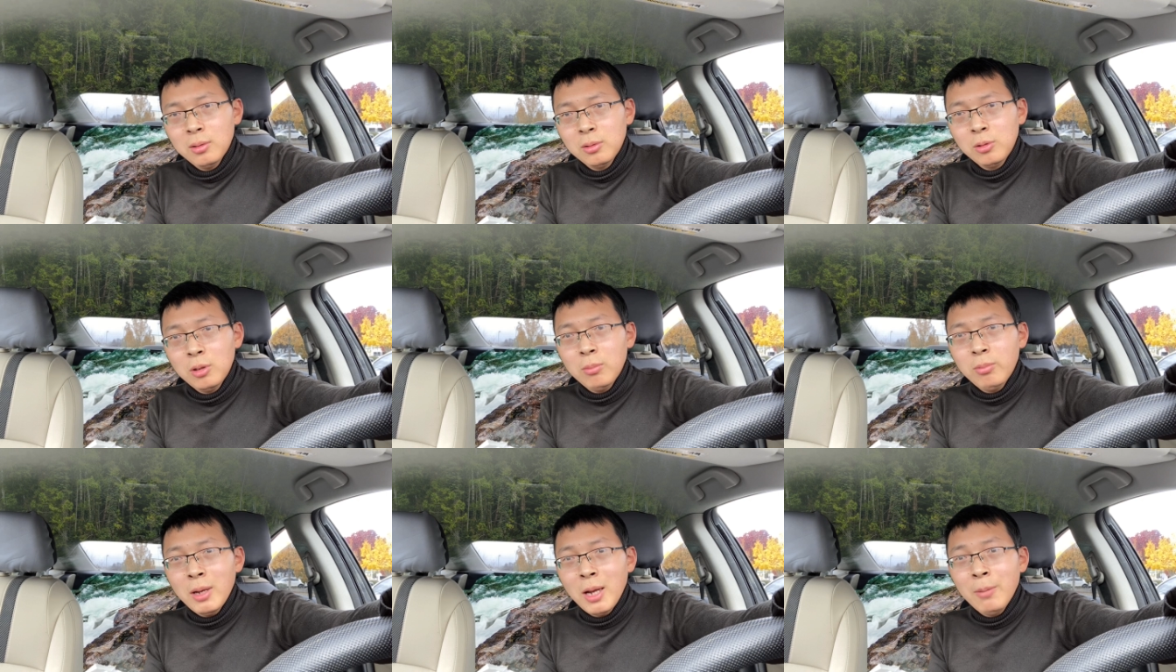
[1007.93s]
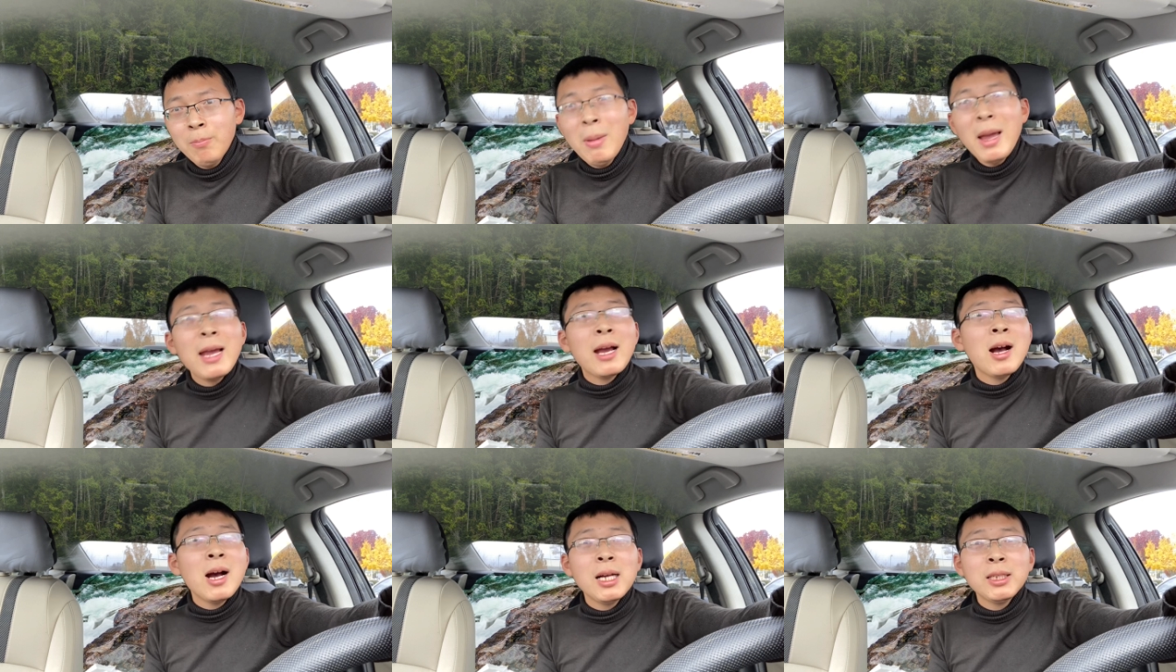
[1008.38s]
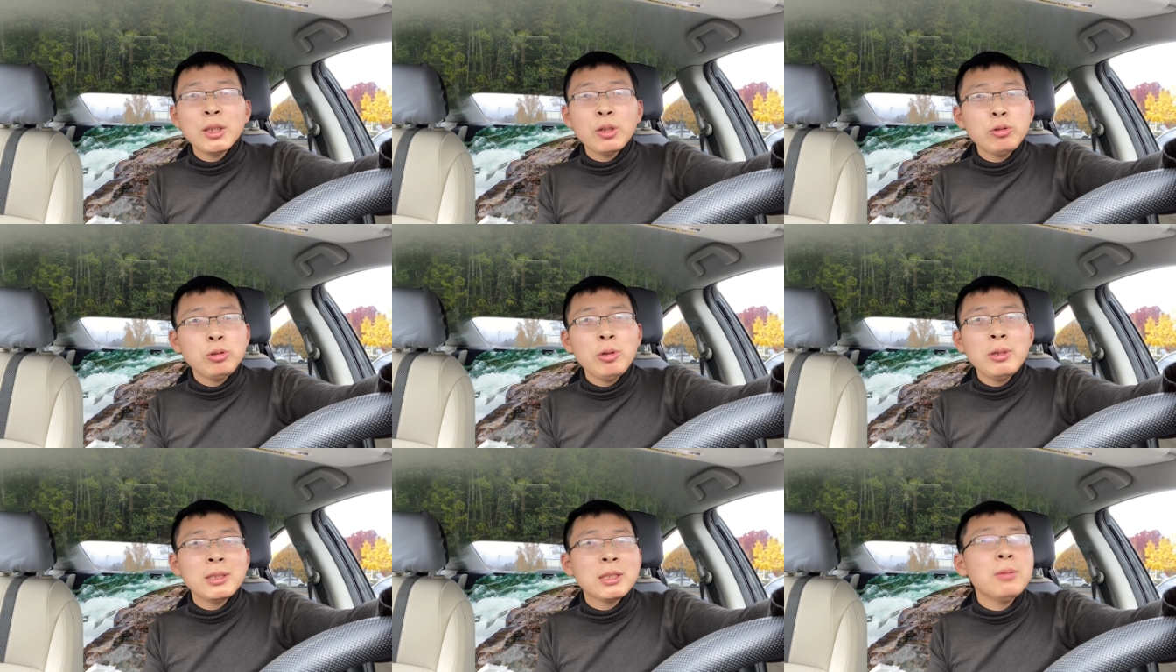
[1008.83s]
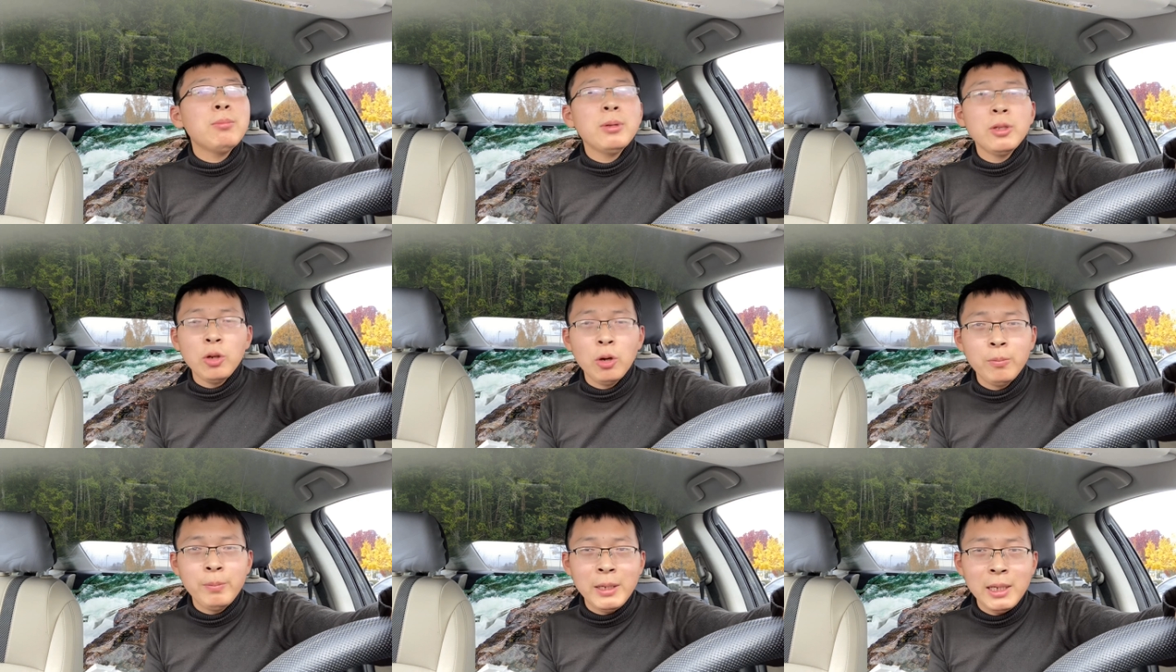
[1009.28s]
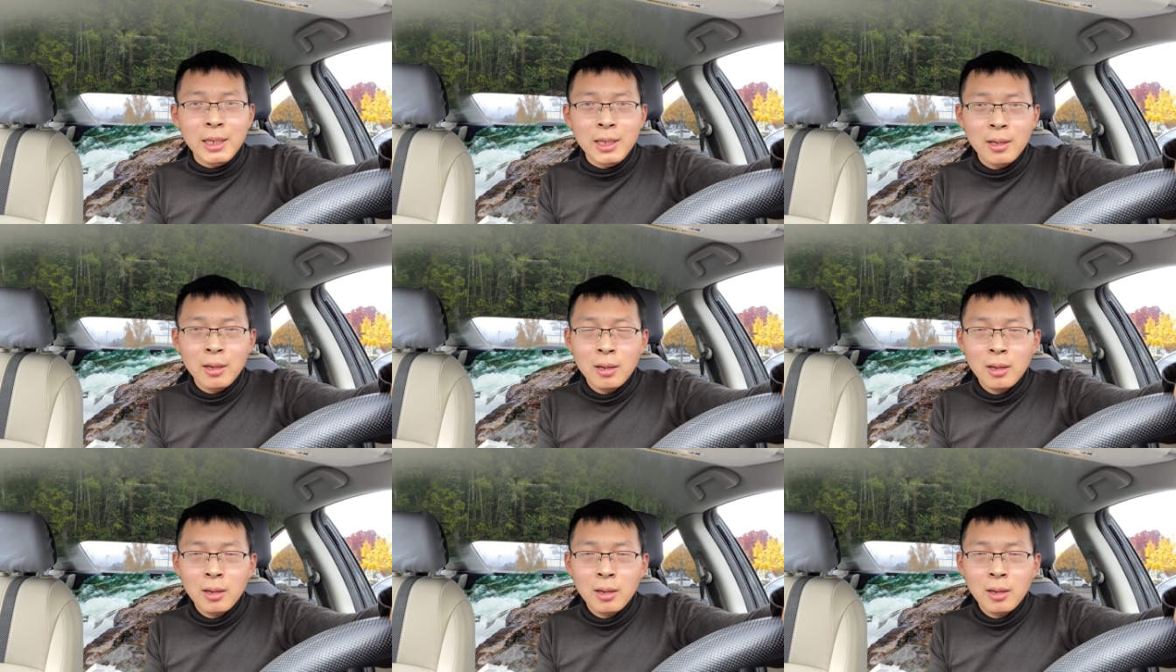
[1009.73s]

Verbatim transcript: 对不对？迈克尔·杰克逊这么牛逼，